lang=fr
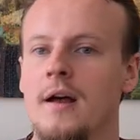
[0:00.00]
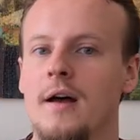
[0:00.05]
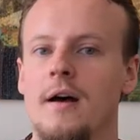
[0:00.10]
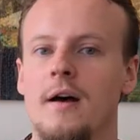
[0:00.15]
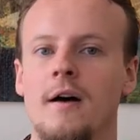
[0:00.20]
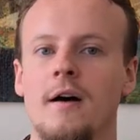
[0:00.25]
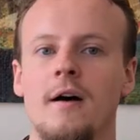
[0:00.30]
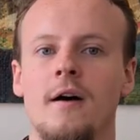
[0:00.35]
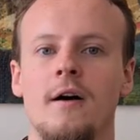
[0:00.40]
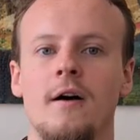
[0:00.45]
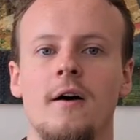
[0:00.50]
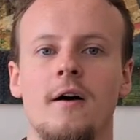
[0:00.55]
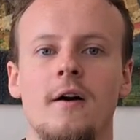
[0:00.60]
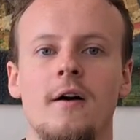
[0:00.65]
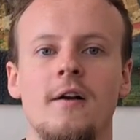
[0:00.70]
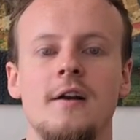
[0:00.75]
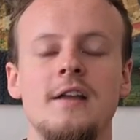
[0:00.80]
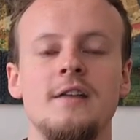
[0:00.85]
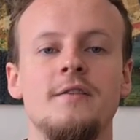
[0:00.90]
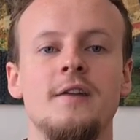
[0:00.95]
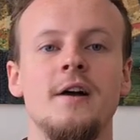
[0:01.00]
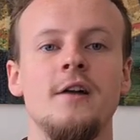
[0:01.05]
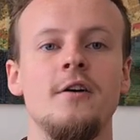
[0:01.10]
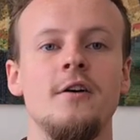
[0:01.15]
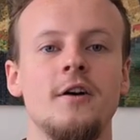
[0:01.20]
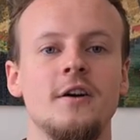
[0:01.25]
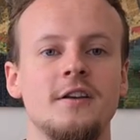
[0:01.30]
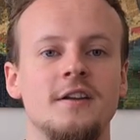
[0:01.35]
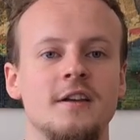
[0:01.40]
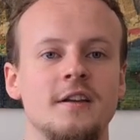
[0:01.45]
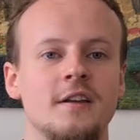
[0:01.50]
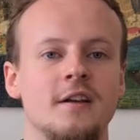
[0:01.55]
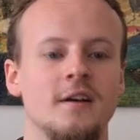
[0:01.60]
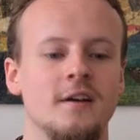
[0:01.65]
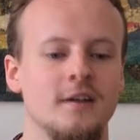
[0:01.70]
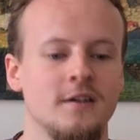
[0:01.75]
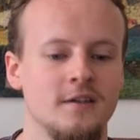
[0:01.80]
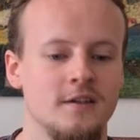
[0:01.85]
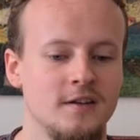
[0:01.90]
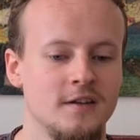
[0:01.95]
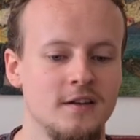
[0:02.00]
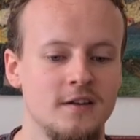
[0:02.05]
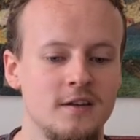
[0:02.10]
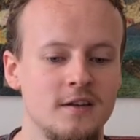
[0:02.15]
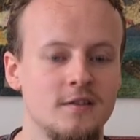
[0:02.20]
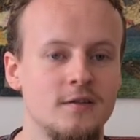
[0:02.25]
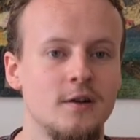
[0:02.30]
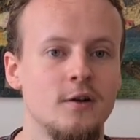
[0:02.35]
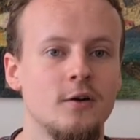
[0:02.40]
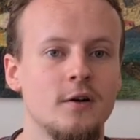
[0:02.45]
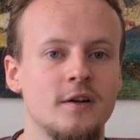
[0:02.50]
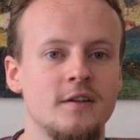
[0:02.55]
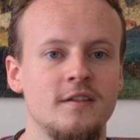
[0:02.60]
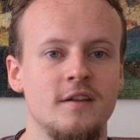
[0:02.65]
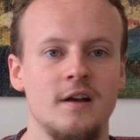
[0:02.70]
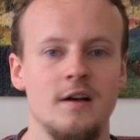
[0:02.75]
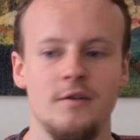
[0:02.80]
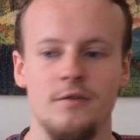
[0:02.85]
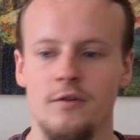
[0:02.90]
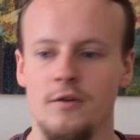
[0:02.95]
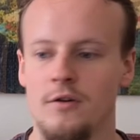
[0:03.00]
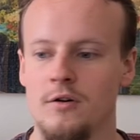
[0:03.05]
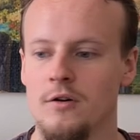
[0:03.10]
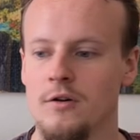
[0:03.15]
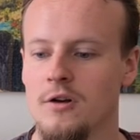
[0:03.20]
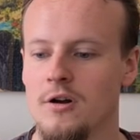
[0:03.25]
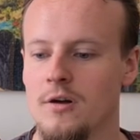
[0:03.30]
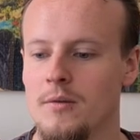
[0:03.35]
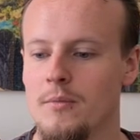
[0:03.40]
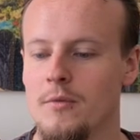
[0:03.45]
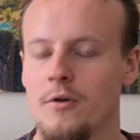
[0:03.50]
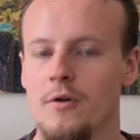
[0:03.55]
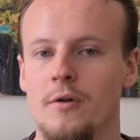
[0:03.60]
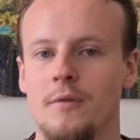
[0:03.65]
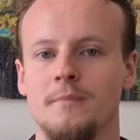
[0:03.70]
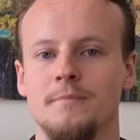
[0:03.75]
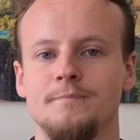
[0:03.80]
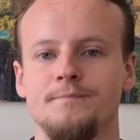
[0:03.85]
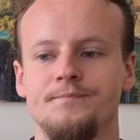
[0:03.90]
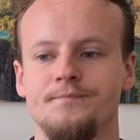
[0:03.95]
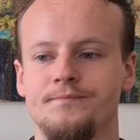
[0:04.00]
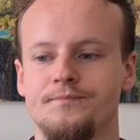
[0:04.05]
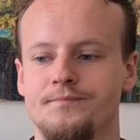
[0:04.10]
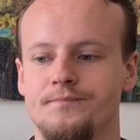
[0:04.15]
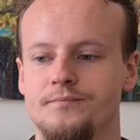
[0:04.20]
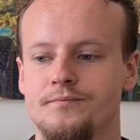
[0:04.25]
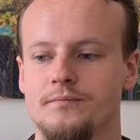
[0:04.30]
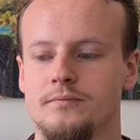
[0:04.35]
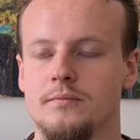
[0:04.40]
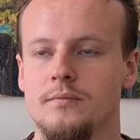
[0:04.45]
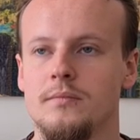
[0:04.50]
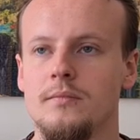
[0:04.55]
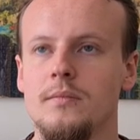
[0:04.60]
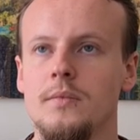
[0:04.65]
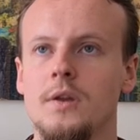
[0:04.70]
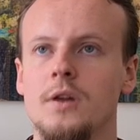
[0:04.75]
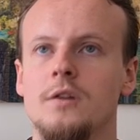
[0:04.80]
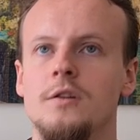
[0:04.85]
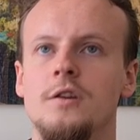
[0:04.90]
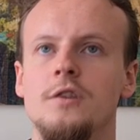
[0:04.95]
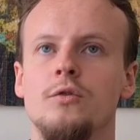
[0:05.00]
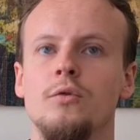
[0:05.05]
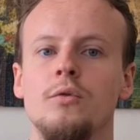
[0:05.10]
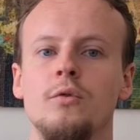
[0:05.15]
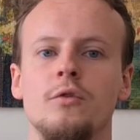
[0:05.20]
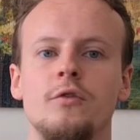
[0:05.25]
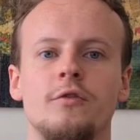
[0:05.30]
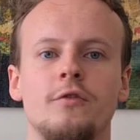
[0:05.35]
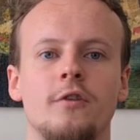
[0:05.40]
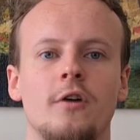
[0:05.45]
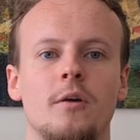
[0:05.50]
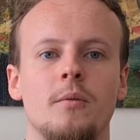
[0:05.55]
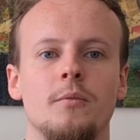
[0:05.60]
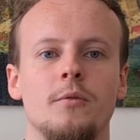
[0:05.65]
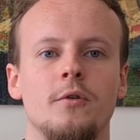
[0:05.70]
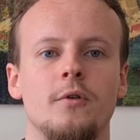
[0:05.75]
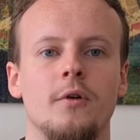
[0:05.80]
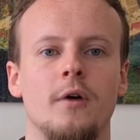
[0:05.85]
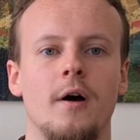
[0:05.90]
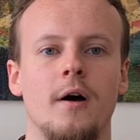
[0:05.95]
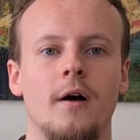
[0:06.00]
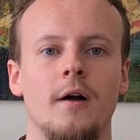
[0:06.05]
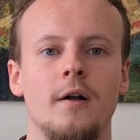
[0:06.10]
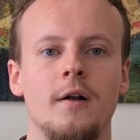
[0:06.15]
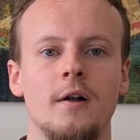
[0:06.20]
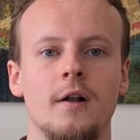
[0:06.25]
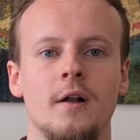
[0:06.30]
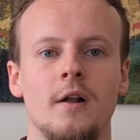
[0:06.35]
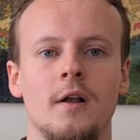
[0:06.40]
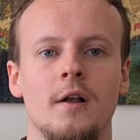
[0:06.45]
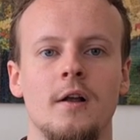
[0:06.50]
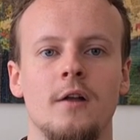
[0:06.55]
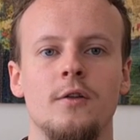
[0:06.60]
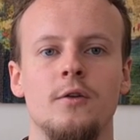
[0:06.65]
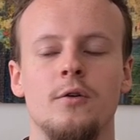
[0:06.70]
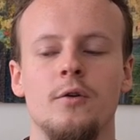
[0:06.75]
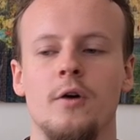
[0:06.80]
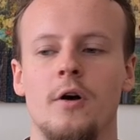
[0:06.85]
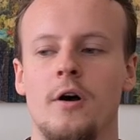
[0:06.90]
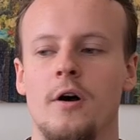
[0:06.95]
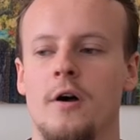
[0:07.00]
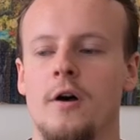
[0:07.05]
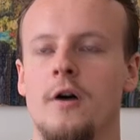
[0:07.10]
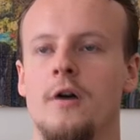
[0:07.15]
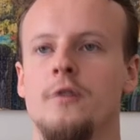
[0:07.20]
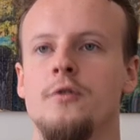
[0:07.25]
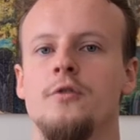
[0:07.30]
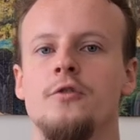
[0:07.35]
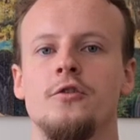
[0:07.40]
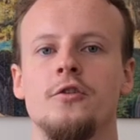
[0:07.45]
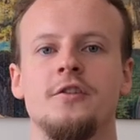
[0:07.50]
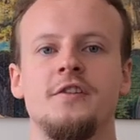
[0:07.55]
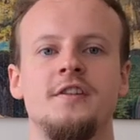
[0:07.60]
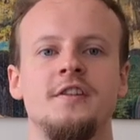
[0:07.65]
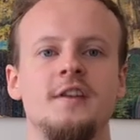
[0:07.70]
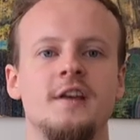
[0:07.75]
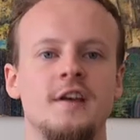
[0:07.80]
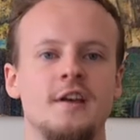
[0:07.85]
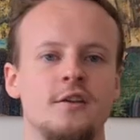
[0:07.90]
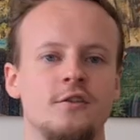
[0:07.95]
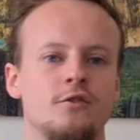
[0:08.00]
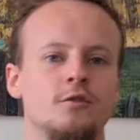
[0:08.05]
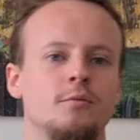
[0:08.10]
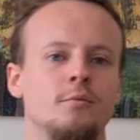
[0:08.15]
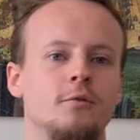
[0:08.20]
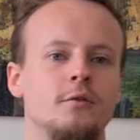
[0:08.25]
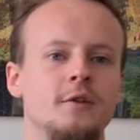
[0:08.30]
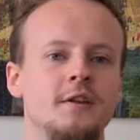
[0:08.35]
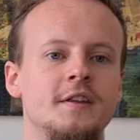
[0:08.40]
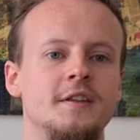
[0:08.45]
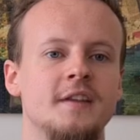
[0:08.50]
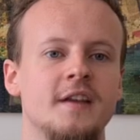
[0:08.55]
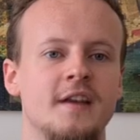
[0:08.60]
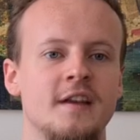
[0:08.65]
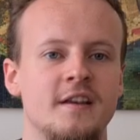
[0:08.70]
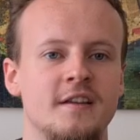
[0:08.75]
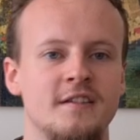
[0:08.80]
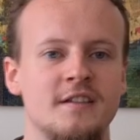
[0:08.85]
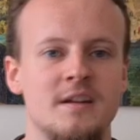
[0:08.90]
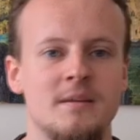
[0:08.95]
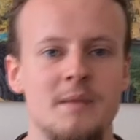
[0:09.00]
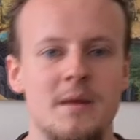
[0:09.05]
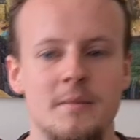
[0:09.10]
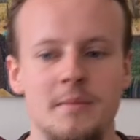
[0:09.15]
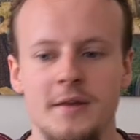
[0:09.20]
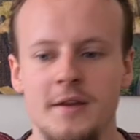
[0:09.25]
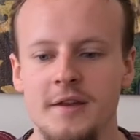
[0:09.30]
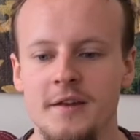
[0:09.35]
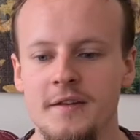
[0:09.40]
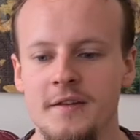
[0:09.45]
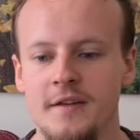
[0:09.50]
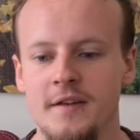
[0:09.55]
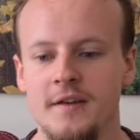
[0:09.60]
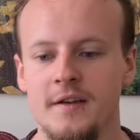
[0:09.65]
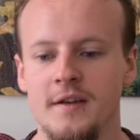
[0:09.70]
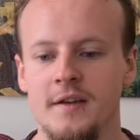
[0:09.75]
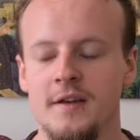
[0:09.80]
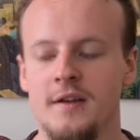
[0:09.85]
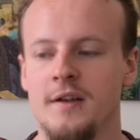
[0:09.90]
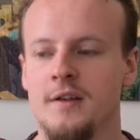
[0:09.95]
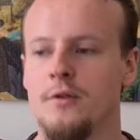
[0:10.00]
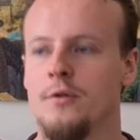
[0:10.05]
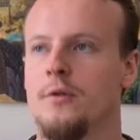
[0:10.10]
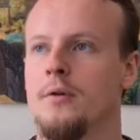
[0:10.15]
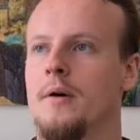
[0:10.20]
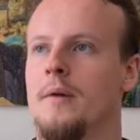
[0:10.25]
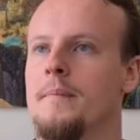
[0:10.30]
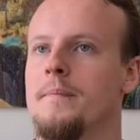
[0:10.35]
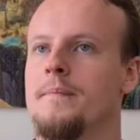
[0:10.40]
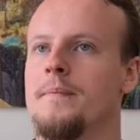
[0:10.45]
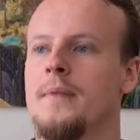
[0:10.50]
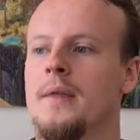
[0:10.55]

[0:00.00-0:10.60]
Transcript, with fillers: Euh, les valeurs qui, qui, étaient valorisées avant comme disons, une forme de, euh, euh, de, gentillesse, de politesse, d'amabilité, de euh,